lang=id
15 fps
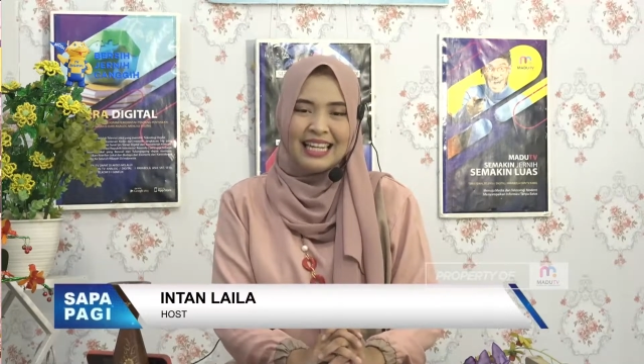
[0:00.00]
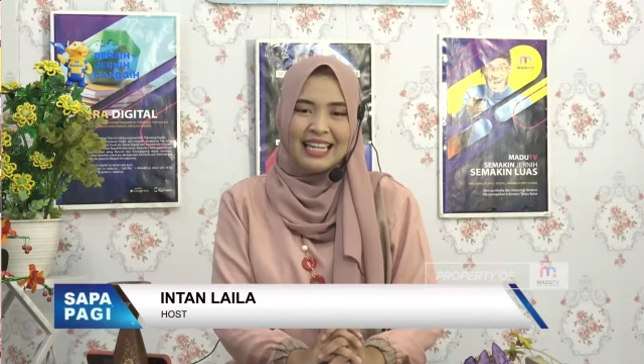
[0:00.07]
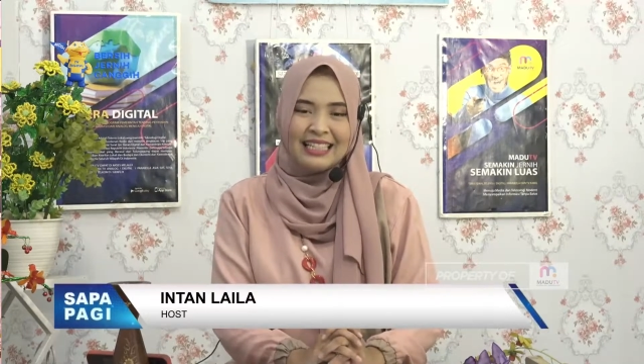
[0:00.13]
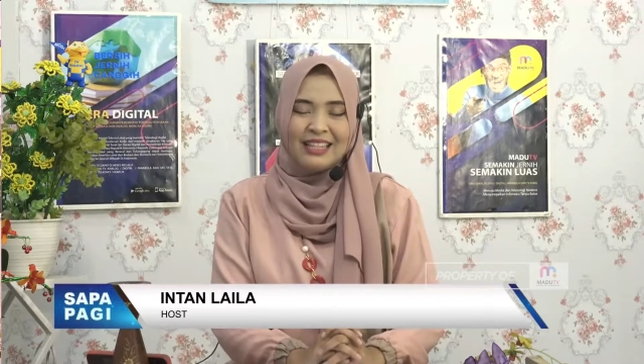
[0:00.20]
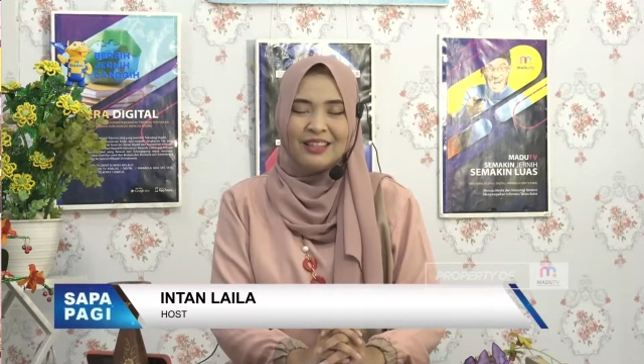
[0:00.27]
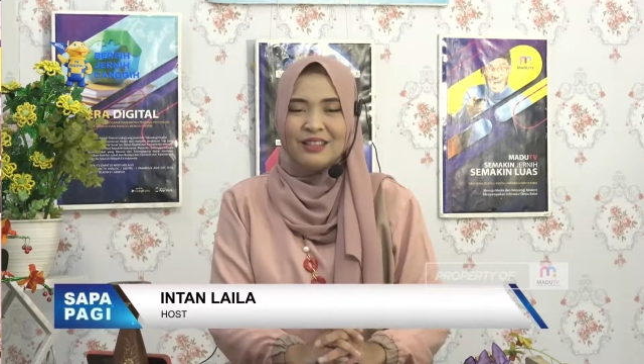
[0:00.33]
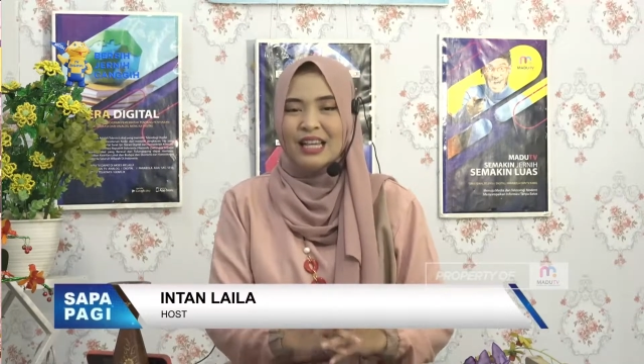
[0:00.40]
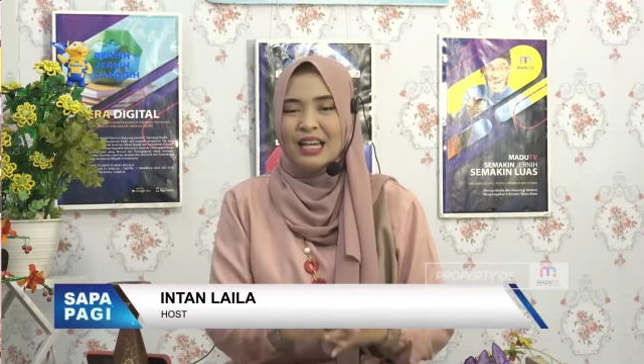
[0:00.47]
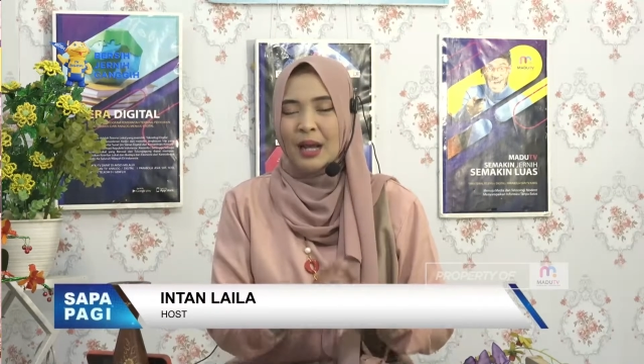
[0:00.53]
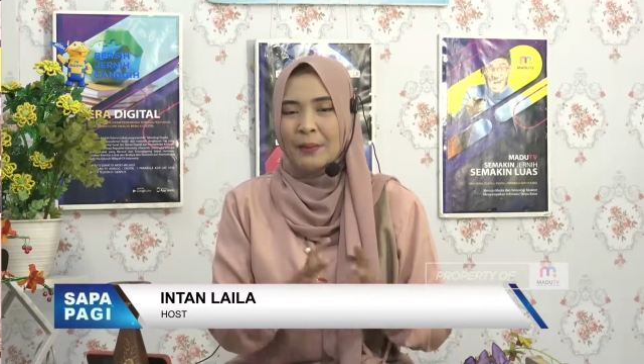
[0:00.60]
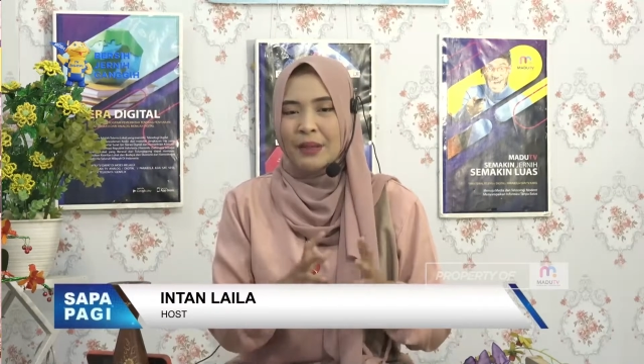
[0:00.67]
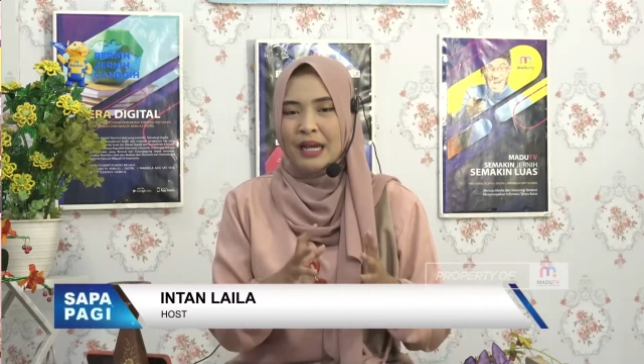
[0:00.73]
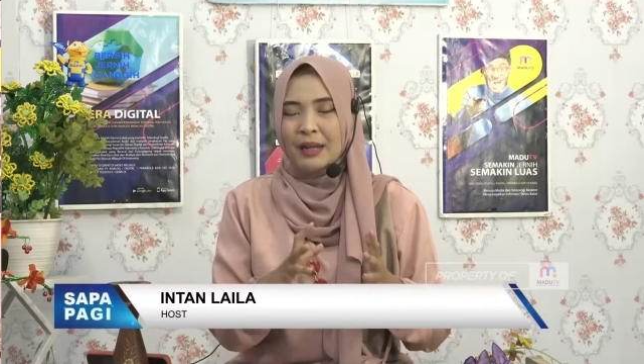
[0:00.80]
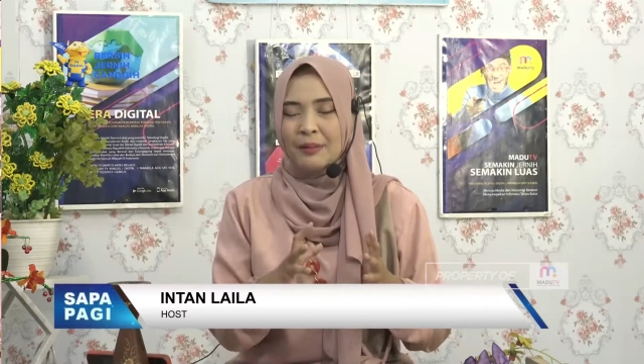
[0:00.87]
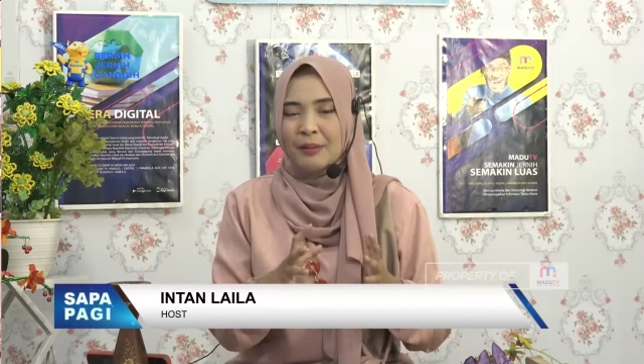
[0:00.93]
Tentunya kami
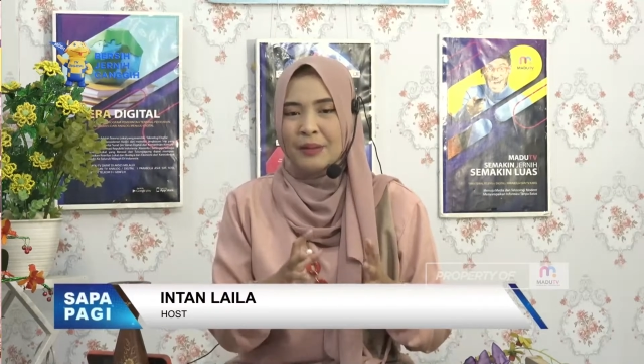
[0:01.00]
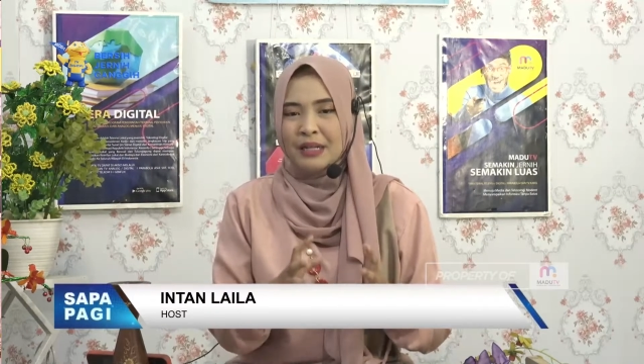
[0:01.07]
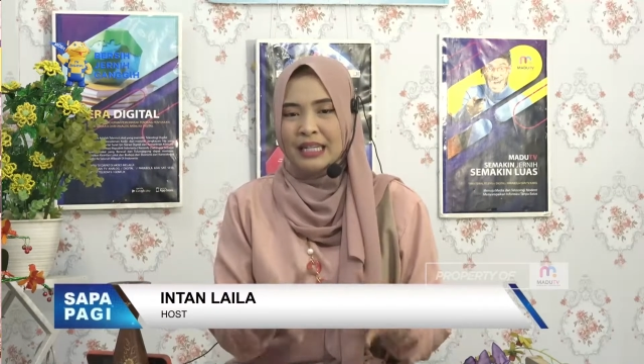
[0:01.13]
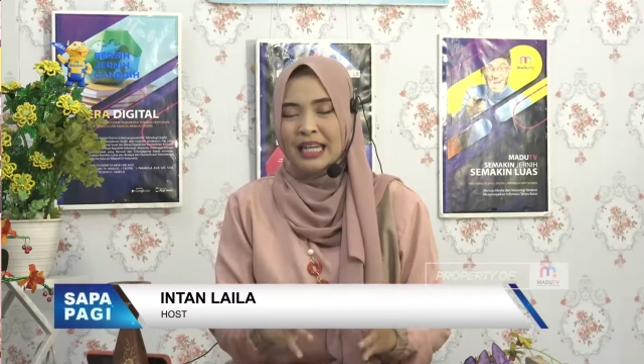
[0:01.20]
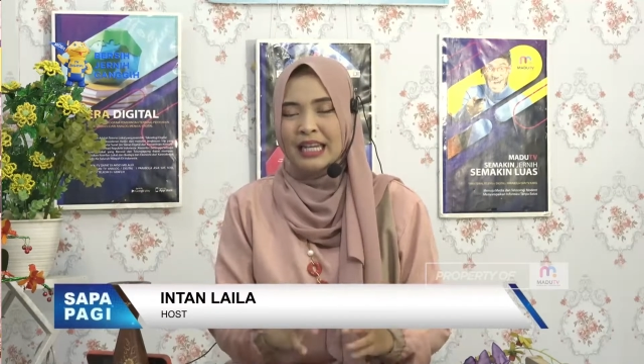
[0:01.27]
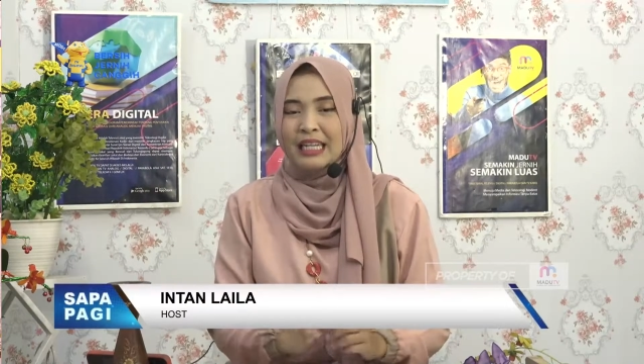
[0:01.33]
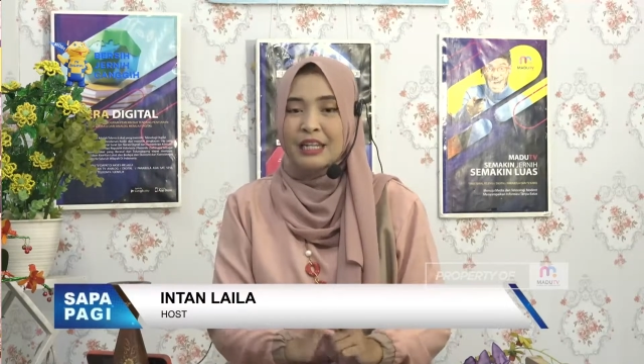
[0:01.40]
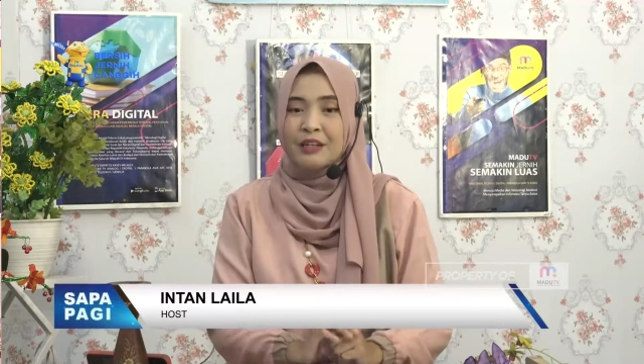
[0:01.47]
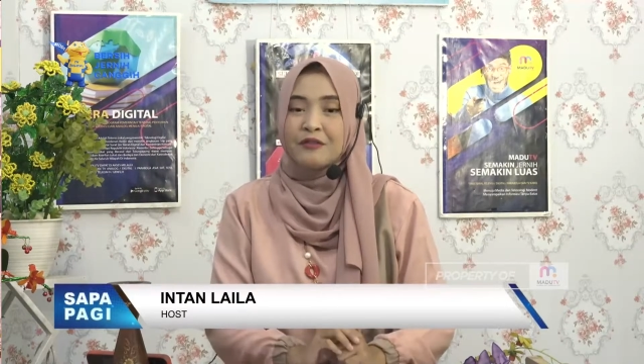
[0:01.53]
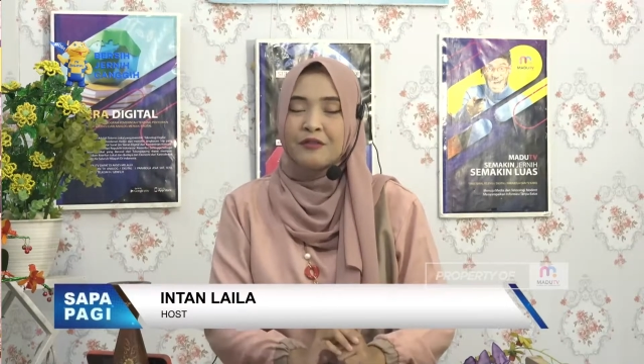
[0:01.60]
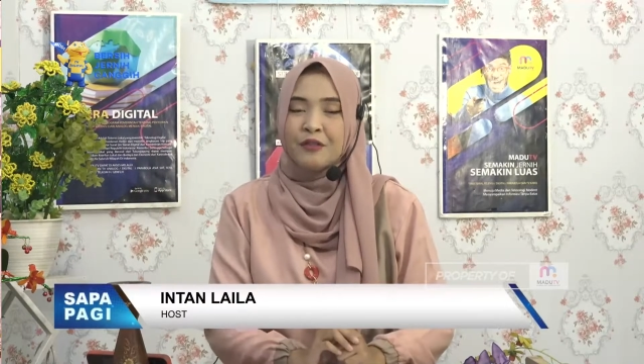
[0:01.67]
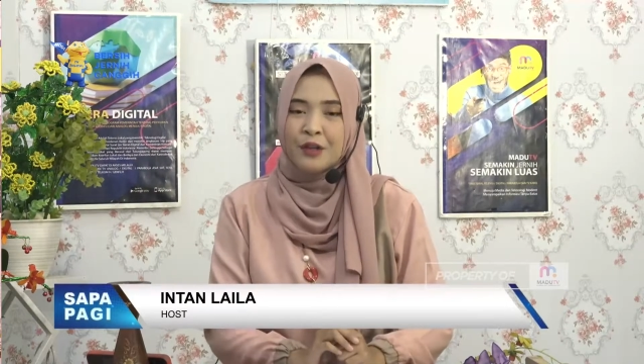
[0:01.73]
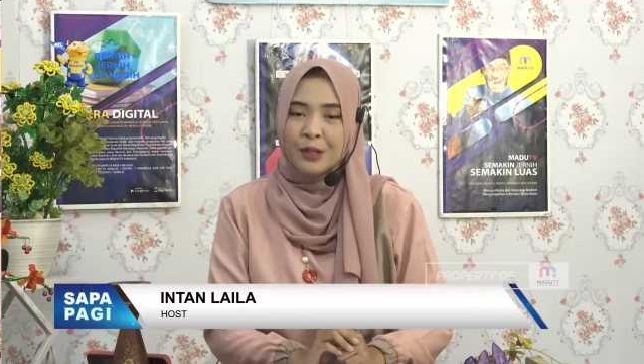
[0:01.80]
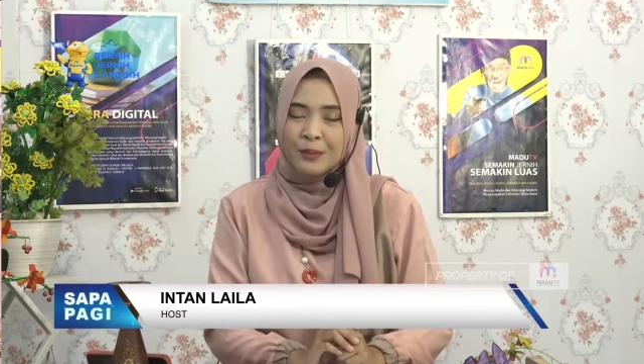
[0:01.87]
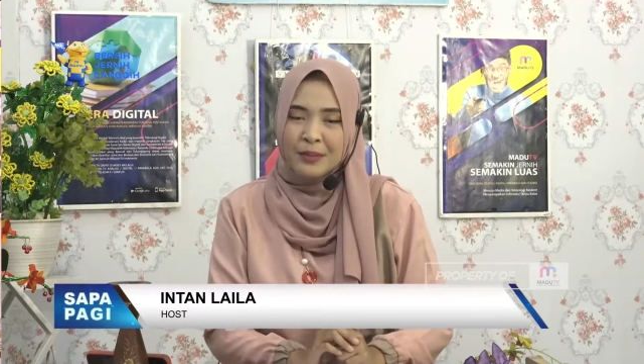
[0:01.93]
akan memberikan
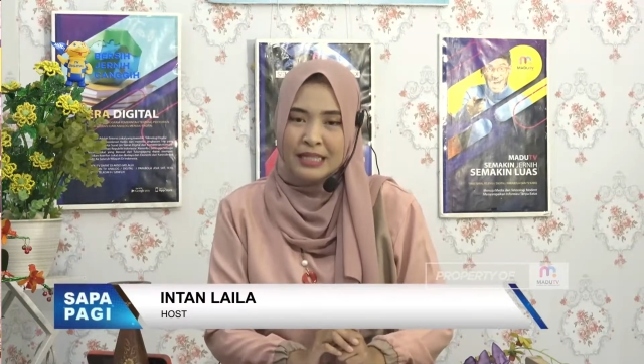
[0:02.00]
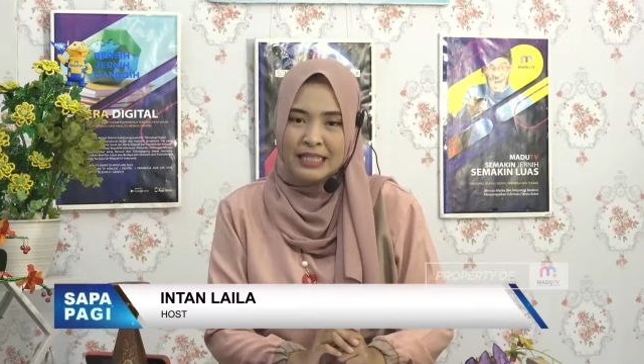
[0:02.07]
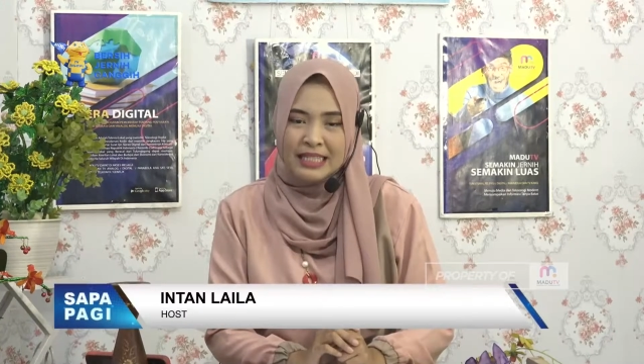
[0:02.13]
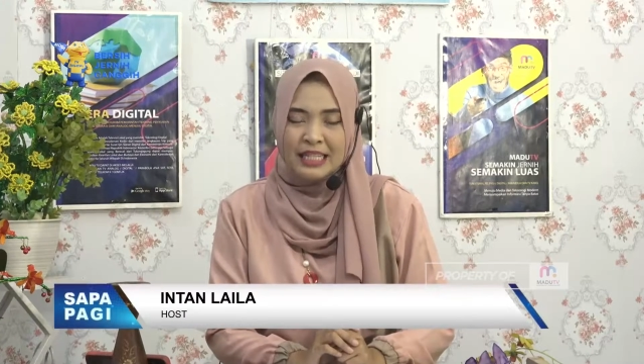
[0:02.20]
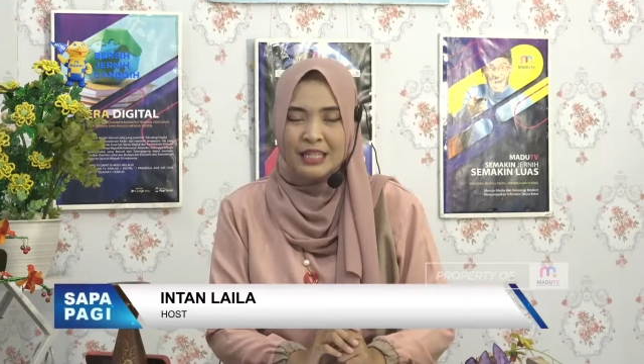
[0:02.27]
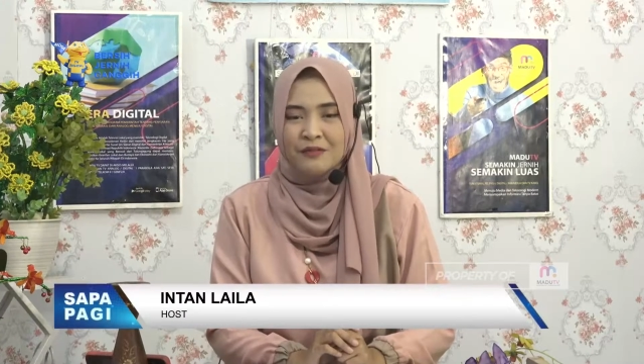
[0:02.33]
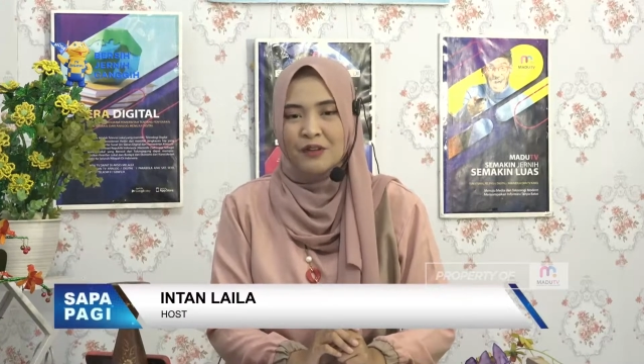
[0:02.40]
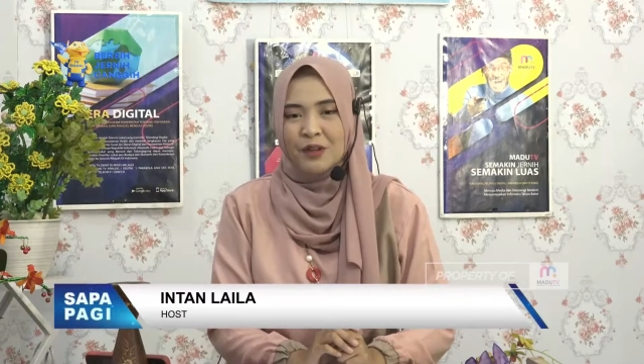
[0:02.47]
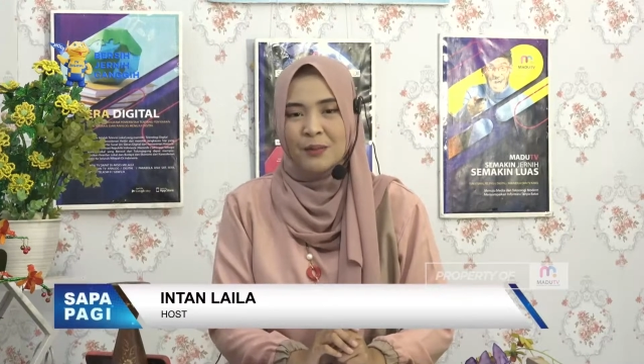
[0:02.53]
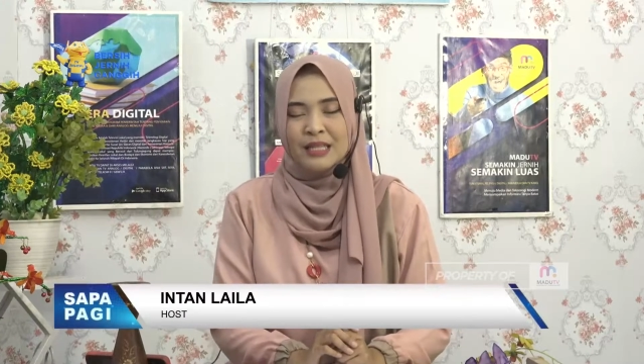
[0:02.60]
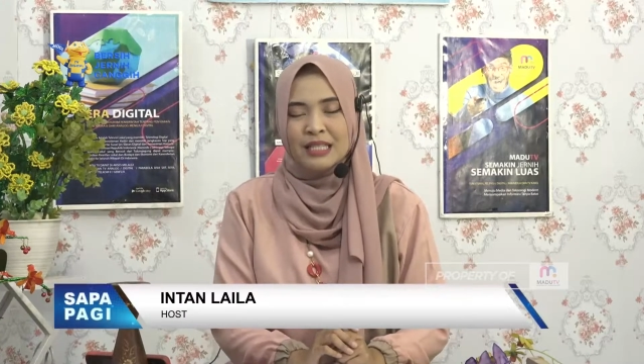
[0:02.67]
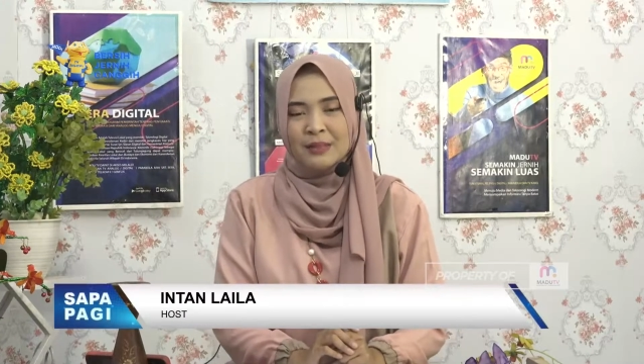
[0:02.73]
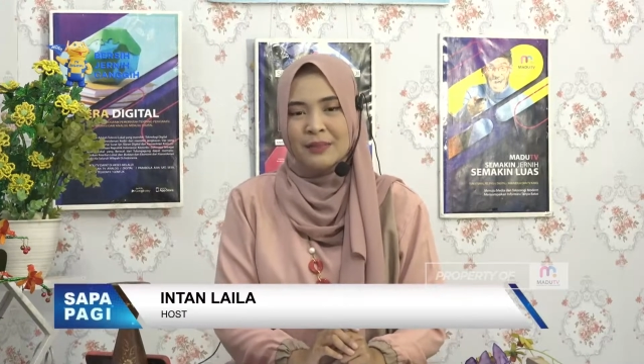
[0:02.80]
informasi-informasi